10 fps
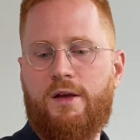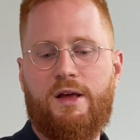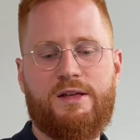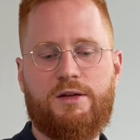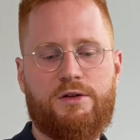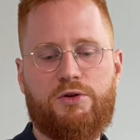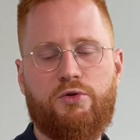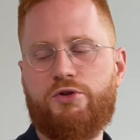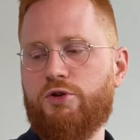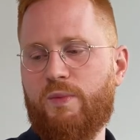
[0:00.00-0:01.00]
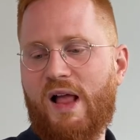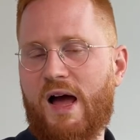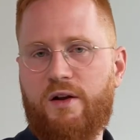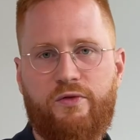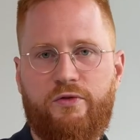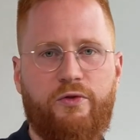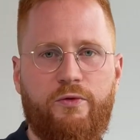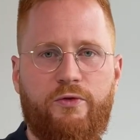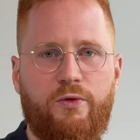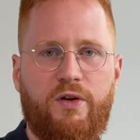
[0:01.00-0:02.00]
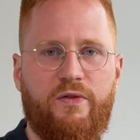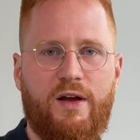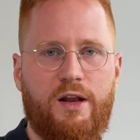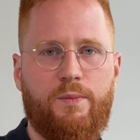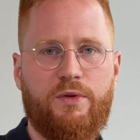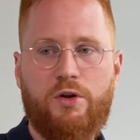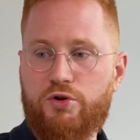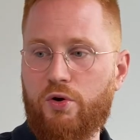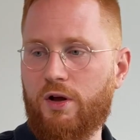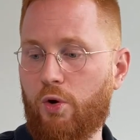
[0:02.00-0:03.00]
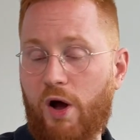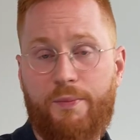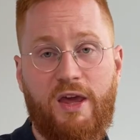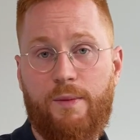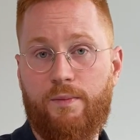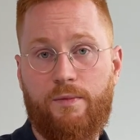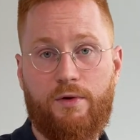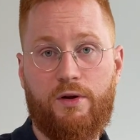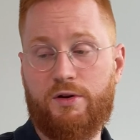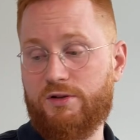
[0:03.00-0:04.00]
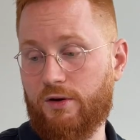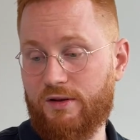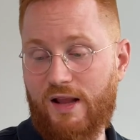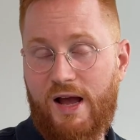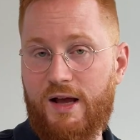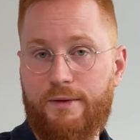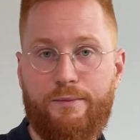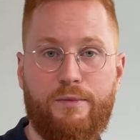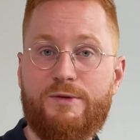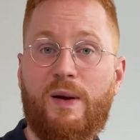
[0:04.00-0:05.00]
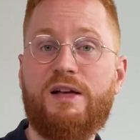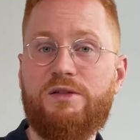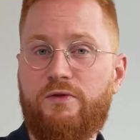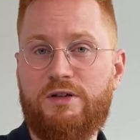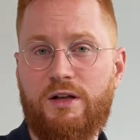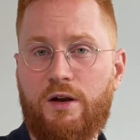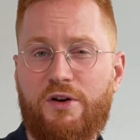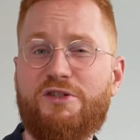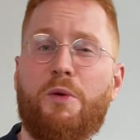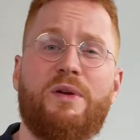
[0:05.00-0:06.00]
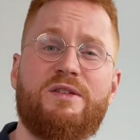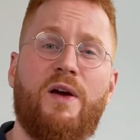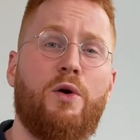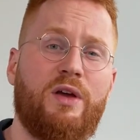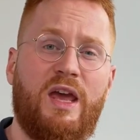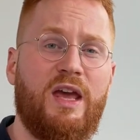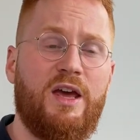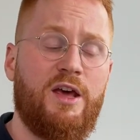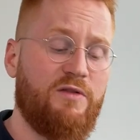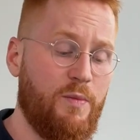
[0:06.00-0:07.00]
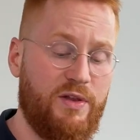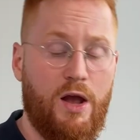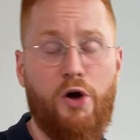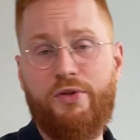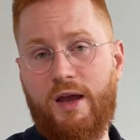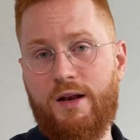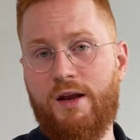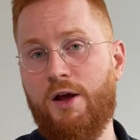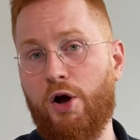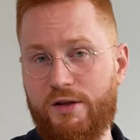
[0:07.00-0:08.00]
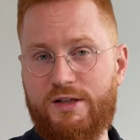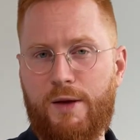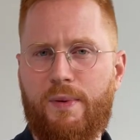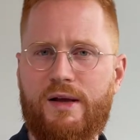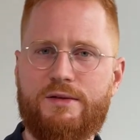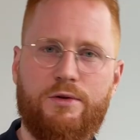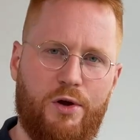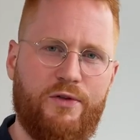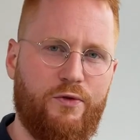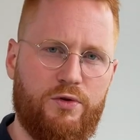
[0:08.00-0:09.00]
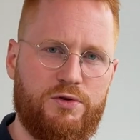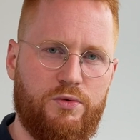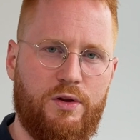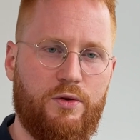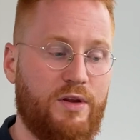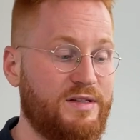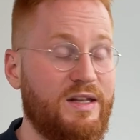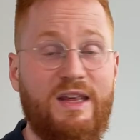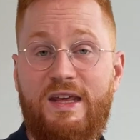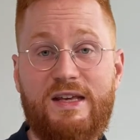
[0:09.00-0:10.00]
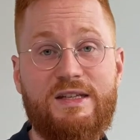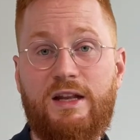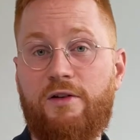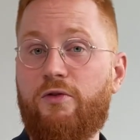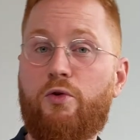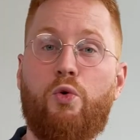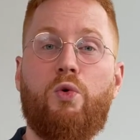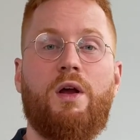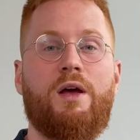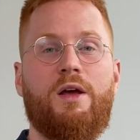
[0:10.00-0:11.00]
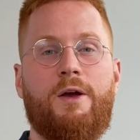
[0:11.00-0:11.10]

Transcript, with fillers: es hat schon so mit einer von fünf ungefähr, die hat mir dann schon einen Korb gegeben oder hat gesagt, na, es passt für sie nicht oder so. Aber das war ja okay, weil mit den anderen hat es gepasst und hat funktioniert. Und da sind irrsinnig viele coole